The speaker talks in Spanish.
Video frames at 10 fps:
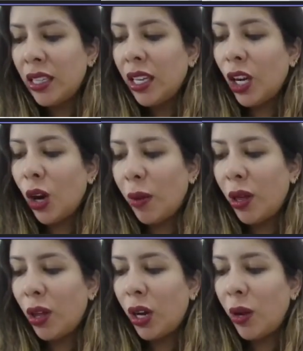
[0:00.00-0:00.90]
y
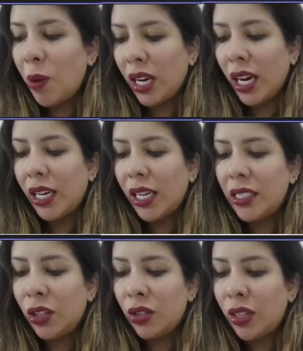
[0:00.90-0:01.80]
comedores populares
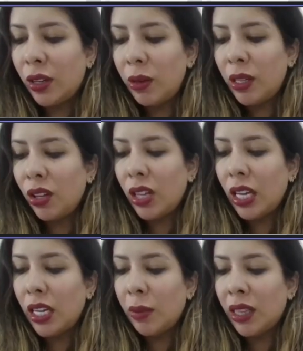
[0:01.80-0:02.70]
en los servicios de
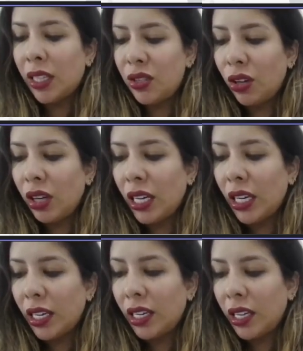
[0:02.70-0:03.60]
alimentación que
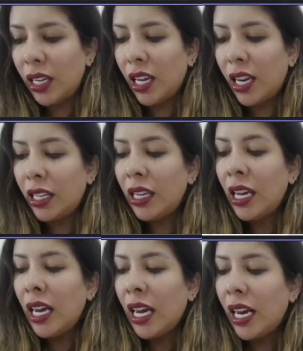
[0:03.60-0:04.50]
requieran
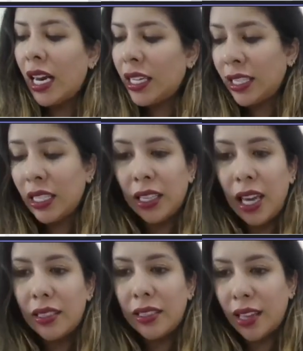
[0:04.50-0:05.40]
las
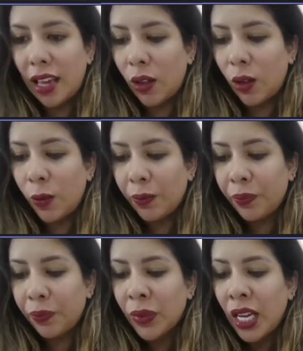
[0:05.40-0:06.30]
entidades del Estado.
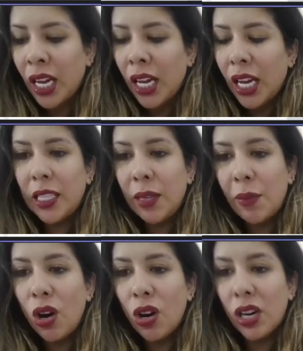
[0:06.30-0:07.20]

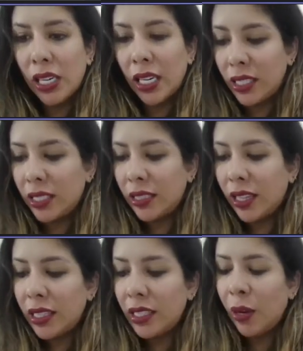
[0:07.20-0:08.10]
Estimados
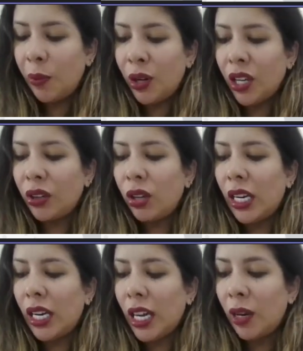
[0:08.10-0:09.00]
congresistas, el proyecto de
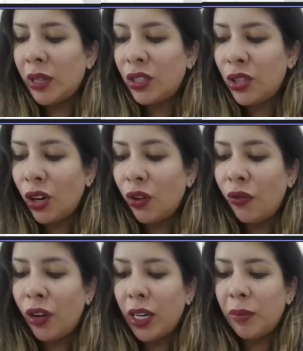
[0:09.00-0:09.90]
ley en mención fue
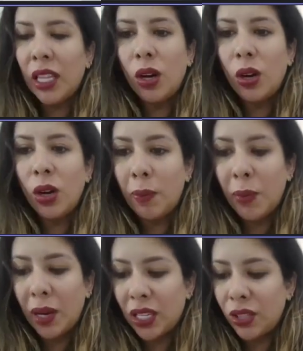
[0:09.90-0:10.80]
remitido a los
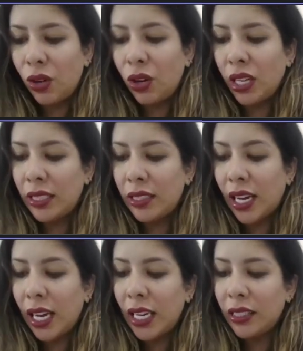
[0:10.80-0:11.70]
despachos
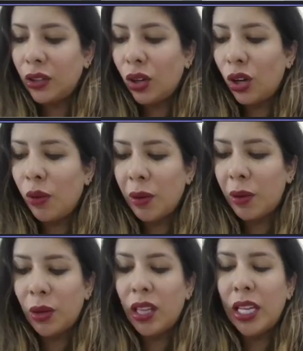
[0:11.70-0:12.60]
congresales de todos los
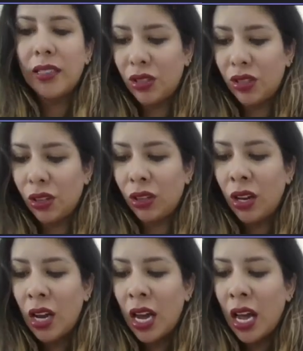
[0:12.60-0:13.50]
miembros de esta
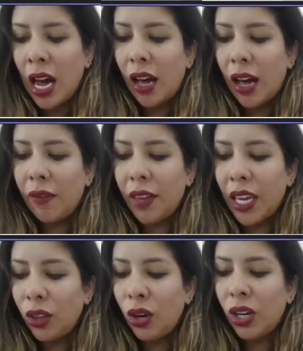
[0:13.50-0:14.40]
comisión
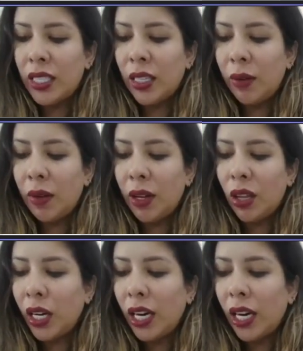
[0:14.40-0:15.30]
habiendo
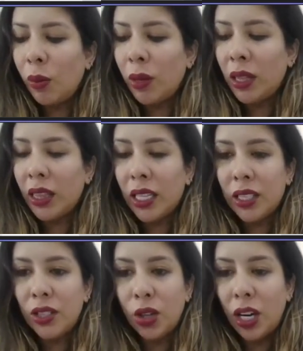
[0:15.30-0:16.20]
recibido unas
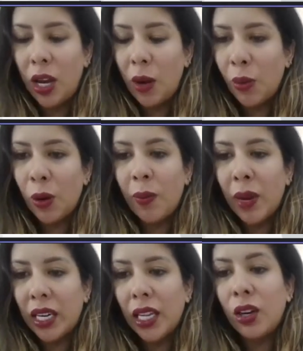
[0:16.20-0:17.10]
recomendaciones por
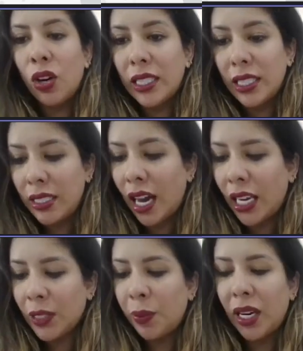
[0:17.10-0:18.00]
parte del
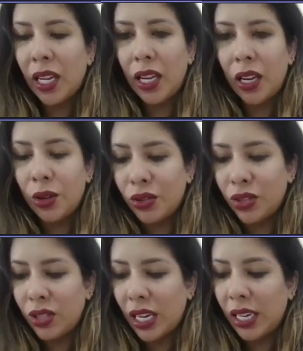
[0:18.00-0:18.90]
congresista Alex Paredes
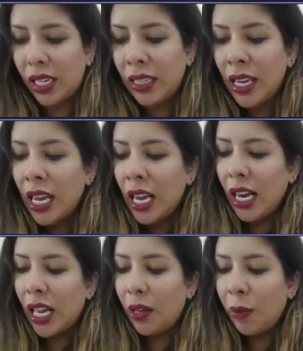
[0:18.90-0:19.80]
González,
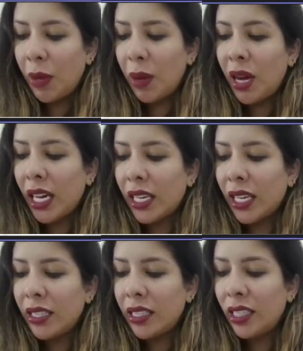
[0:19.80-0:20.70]
las mismas que han
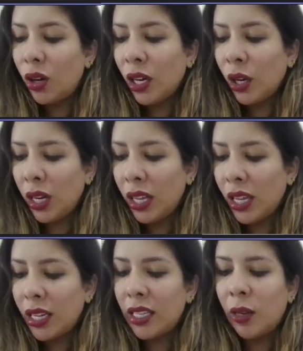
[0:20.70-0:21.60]
sido
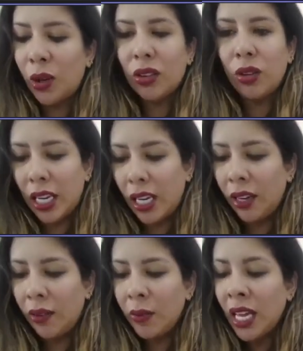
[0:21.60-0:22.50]
incluidas en el proyecto de
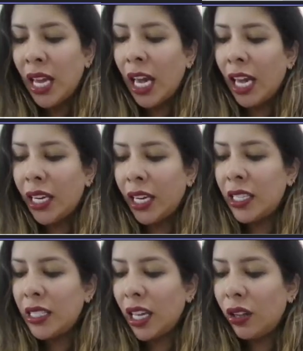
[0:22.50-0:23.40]
ley,
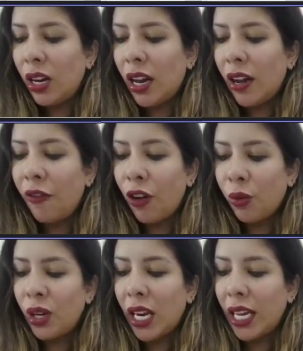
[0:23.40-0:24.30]
enriqueciendo la
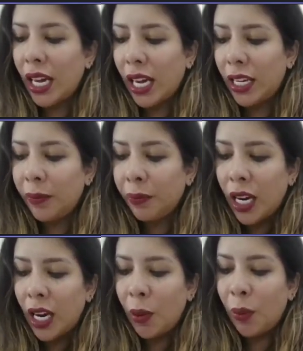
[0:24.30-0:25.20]
fórmula legal.
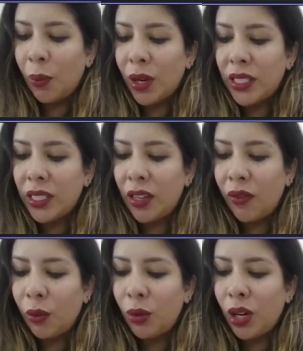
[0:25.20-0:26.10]
Las propuestas
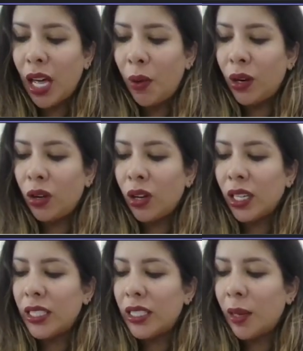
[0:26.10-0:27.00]
formuladas por el
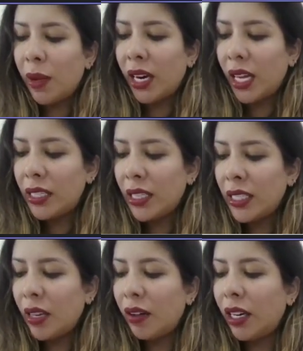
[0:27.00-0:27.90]
congresista Paredes
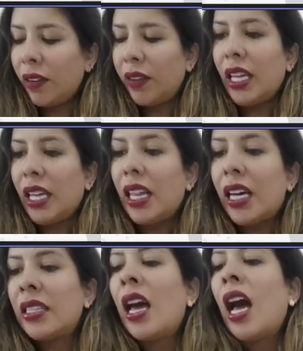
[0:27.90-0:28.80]
estaban referidas
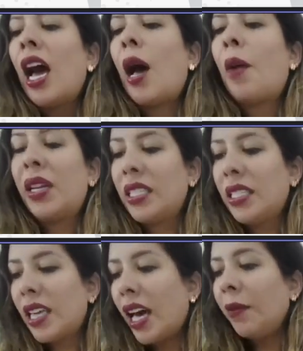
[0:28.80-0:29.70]
a
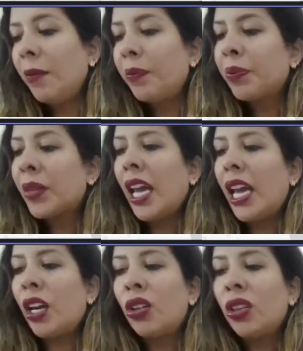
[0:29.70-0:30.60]
precisar el
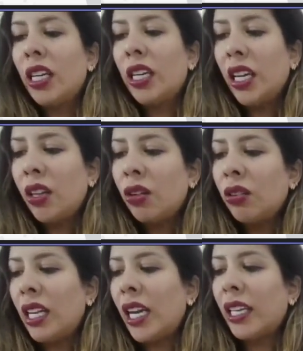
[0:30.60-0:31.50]
contenido
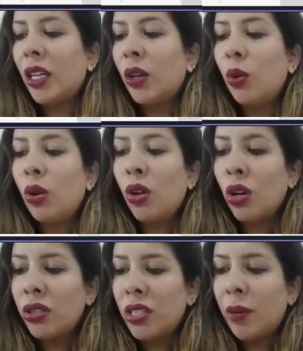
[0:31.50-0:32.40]
del artículo
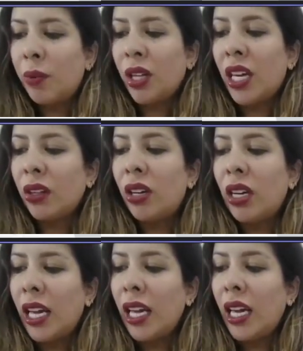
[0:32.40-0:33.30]
2 del proyecto de
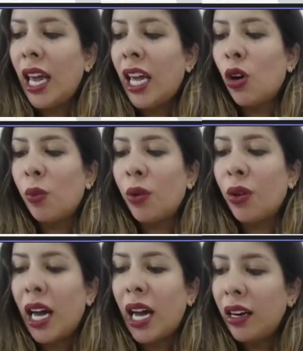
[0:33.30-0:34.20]
ley e
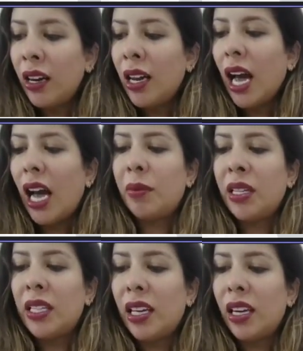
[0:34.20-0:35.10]
incorporar al
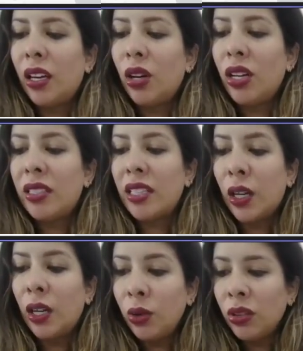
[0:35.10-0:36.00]
Ministerio de
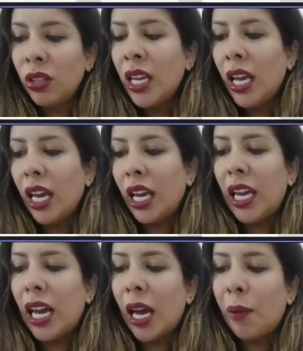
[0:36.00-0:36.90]
Salud en la
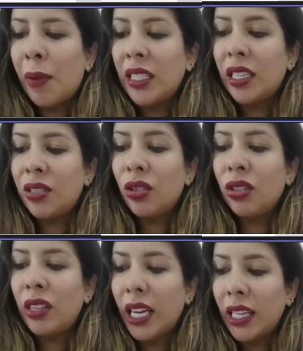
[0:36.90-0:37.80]
capacitación
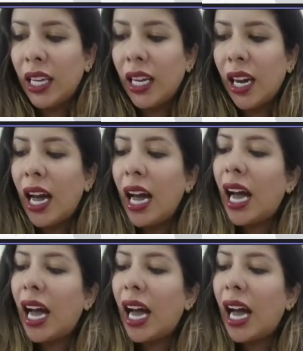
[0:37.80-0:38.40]
técnica a